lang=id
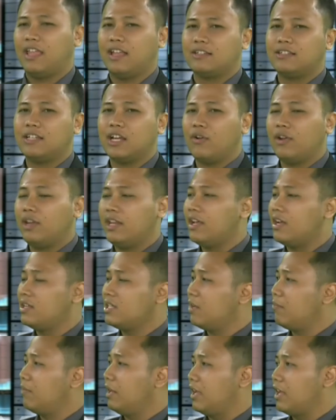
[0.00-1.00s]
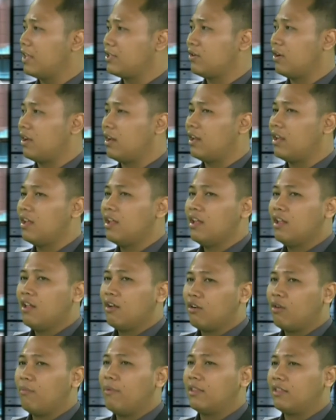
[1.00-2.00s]
Ya okay. sejauh ini hanya melihat soal
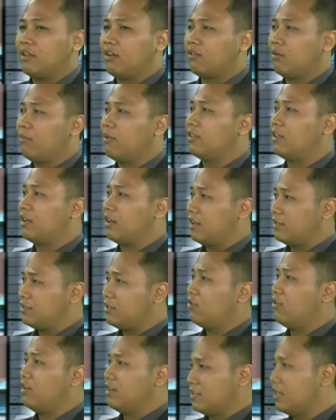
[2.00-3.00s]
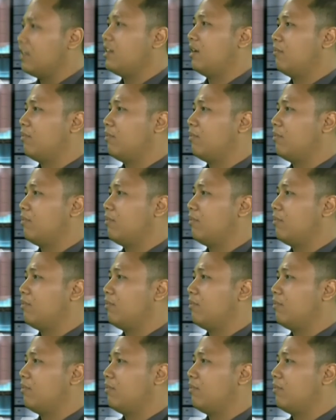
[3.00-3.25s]
komentar-komentar Nazarudin saya